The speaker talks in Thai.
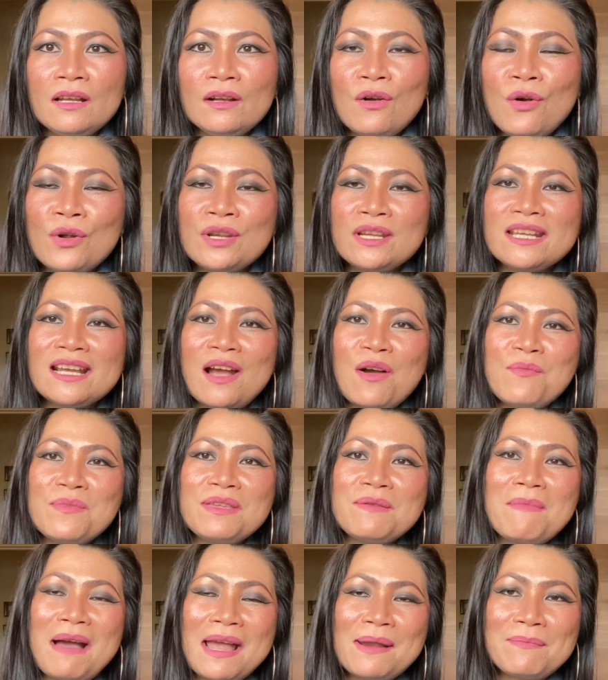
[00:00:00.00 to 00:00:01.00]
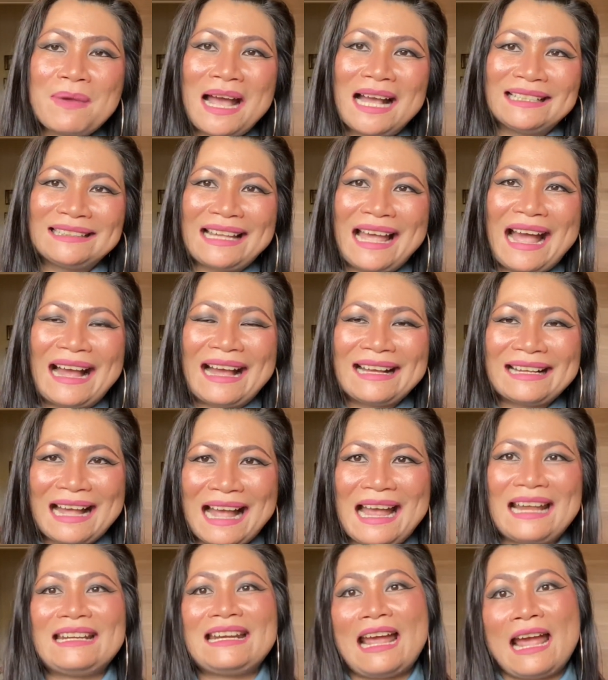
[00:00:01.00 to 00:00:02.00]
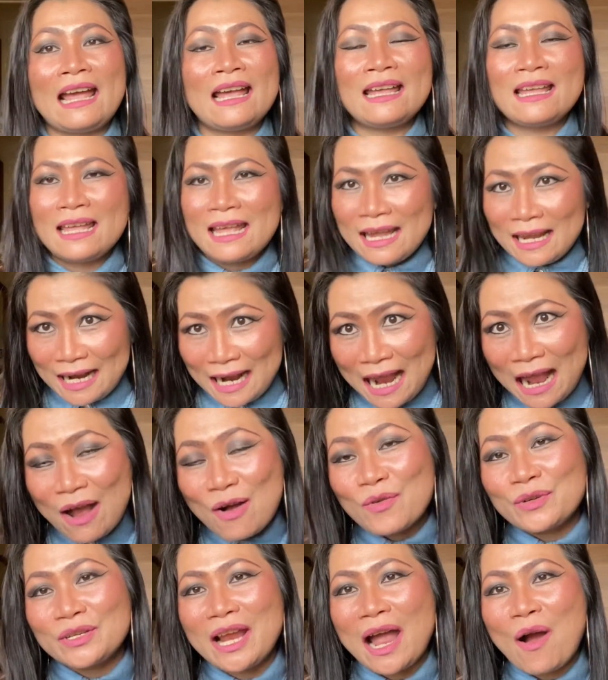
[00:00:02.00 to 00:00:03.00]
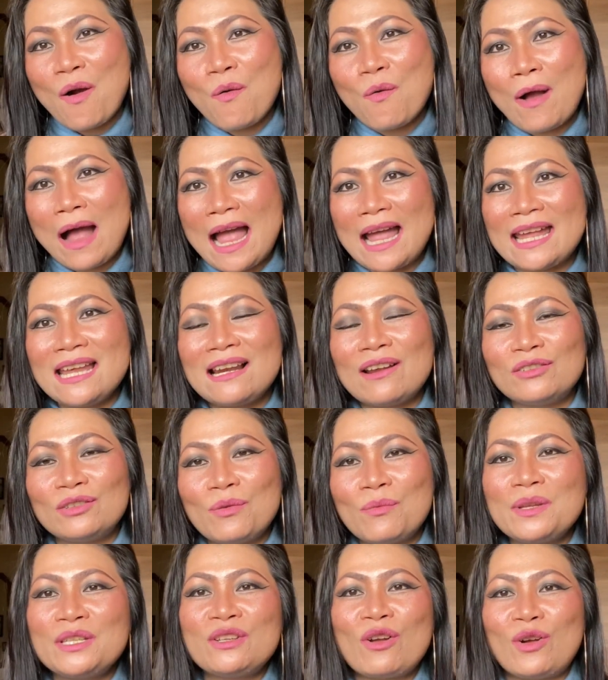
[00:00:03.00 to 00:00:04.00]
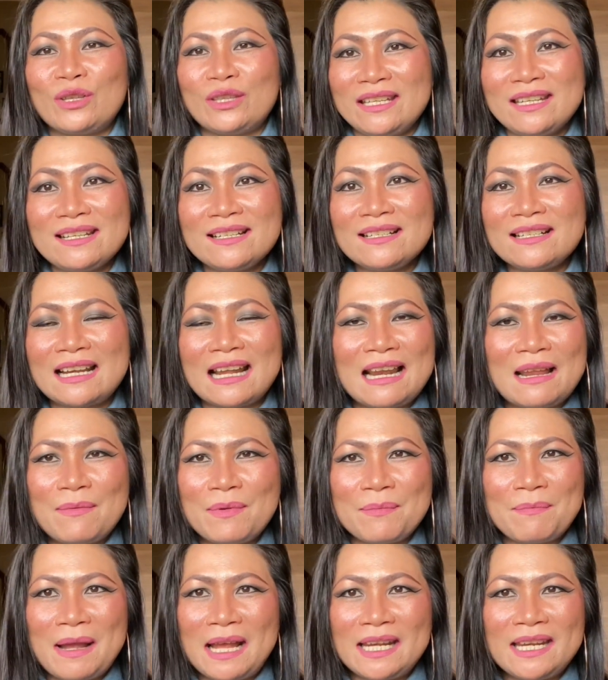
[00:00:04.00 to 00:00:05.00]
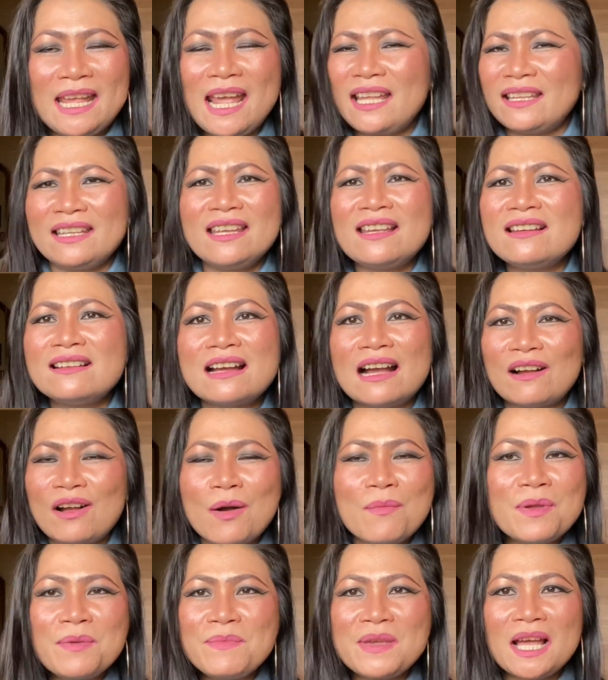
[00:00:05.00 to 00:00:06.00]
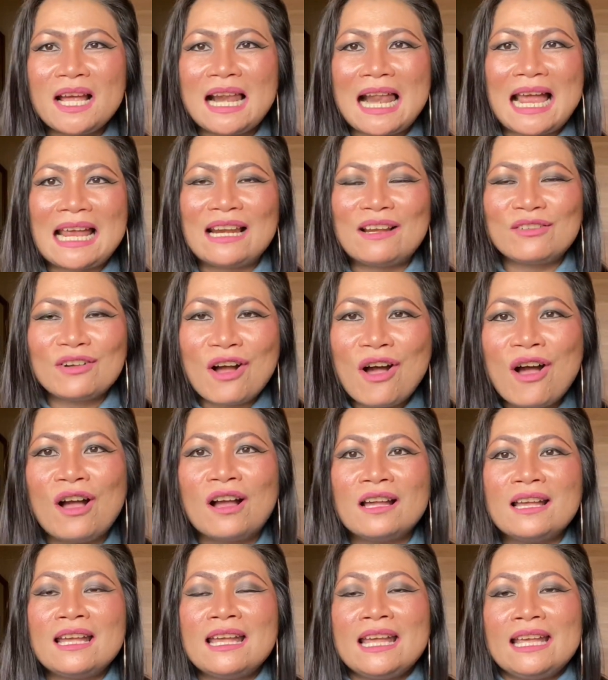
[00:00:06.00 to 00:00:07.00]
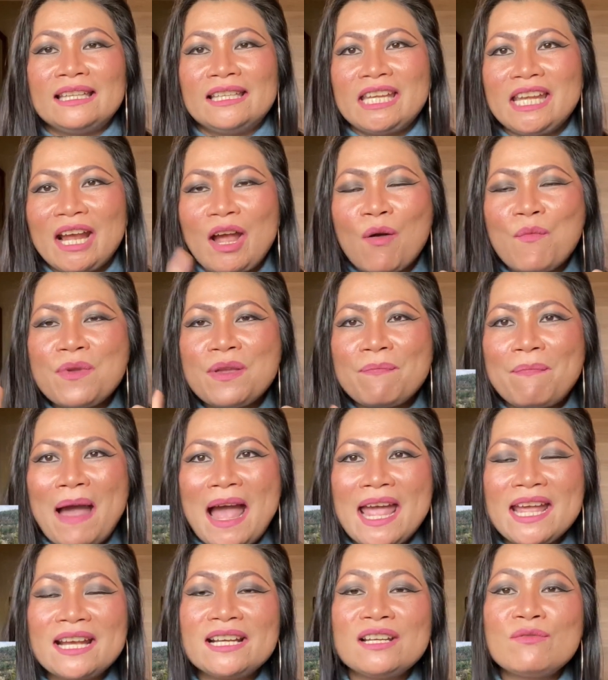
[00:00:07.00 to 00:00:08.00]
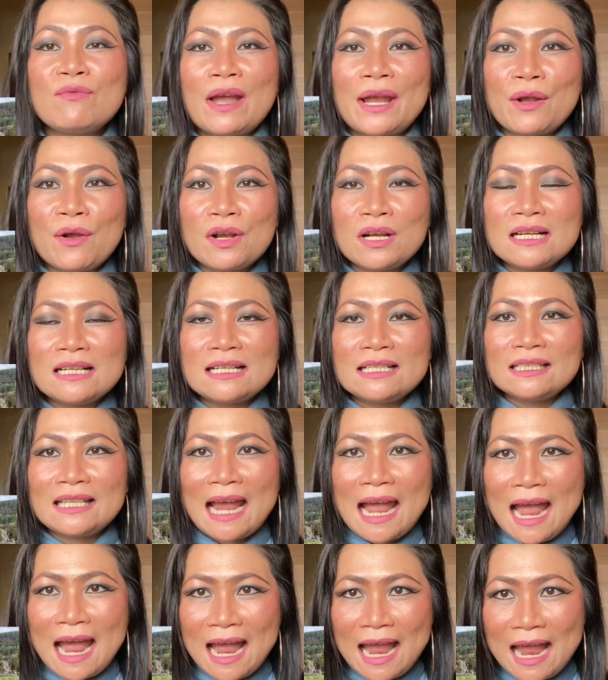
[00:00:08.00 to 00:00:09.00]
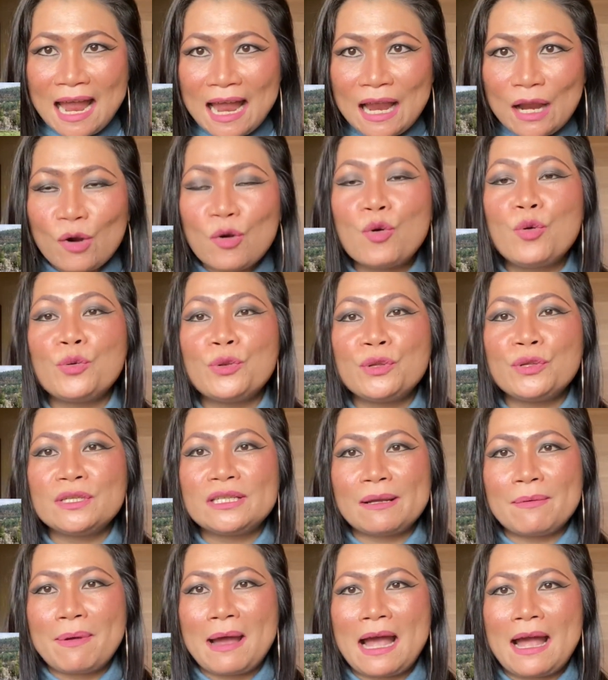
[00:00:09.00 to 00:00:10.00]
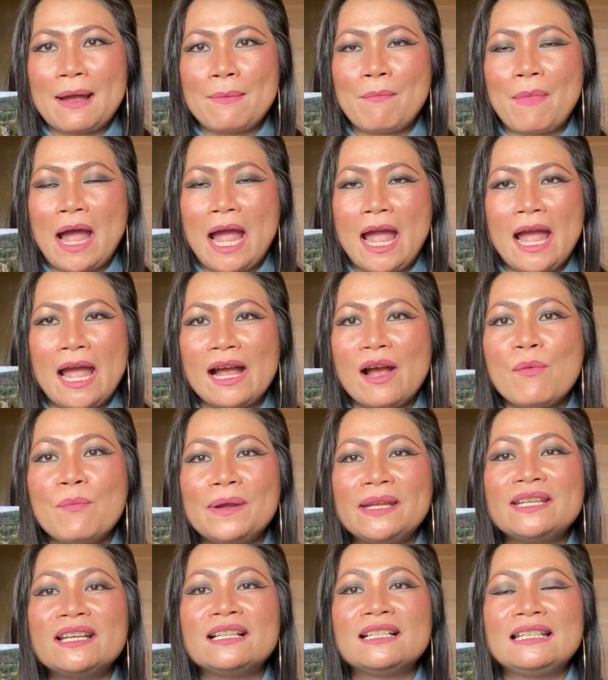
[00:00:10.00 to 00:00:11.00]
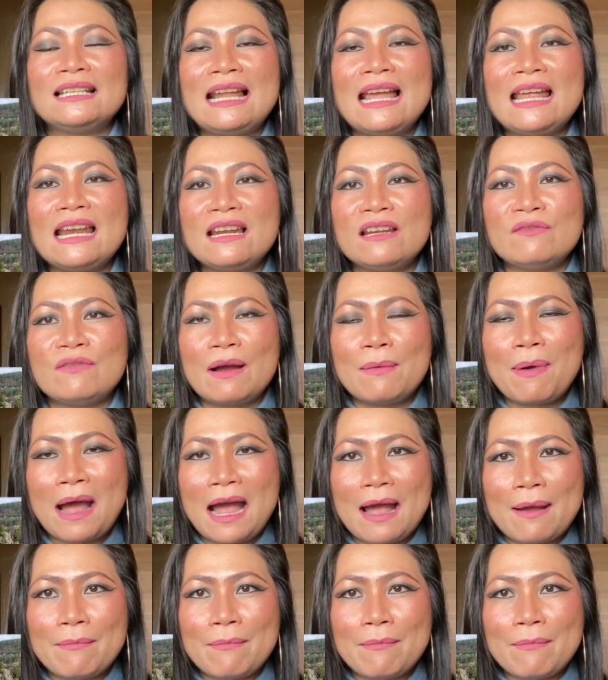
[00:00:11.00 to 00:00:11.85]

คนที่เขามีบ้านพักตากอากาศน่ะเขาเช่าไว้เราต้องไปจอดที่อื่นอะไรประมาณเนี้ยที่เหลือก็ไม่มีอะไรแล้วก็ที่เขามีป้ายขึ้นไว้ก็คือถ้าคุณจะพาหมาเข้าไปเดินเล่นหรือว่าพา